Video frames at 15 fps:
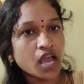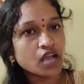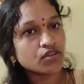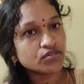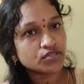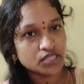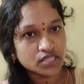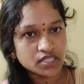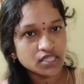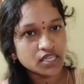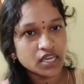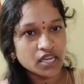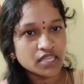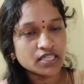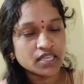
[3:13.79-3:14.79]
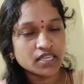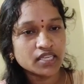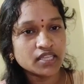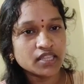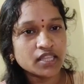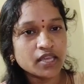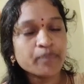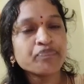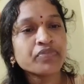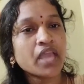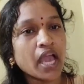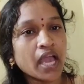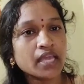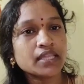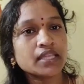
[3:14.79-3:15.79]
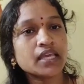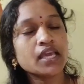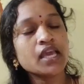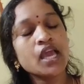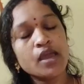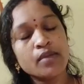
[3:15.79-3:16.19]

నాకు వచ్చేసి ఇలా జరిగింది అయితే